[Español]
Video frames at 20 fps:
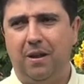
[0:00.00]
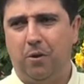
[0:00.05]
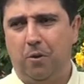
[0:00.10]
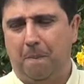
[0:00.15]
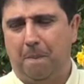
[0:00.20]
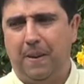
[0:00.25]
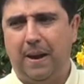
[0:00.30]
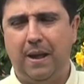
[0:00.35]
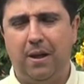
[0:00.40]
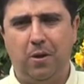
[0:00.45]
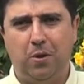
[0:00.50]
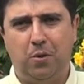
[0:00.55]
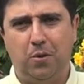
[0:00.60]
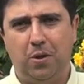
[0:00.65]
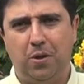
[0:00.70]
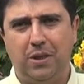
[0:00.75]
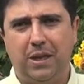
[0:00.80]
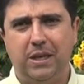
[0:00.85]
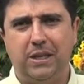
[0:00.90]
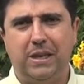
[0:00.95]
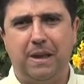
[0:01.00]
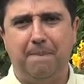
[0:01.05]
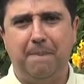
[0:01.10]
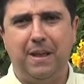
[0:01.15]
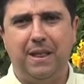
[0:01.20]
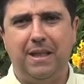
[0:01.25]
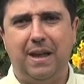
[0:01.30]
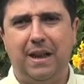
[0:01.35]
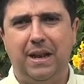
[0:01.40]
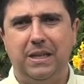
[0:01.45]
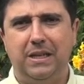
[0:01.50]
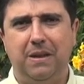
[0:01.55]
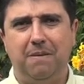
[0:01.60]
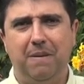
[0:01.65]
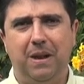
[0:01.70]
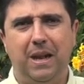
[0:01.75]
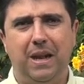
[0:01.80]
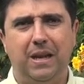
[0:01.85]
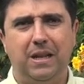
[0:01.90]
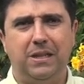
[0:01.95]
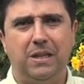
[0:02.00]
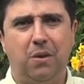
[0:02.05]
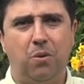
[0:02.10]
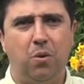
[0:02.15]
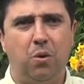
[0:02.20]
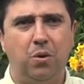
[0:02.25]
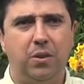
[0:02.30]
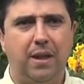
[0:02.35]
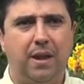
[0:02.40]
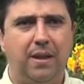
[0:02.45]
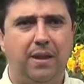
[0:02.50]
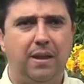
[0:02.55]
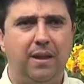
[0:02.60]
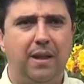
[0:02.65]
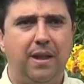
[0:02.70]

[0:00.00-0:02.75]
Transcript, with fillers: comparado con otras capitales similares a Bogotá,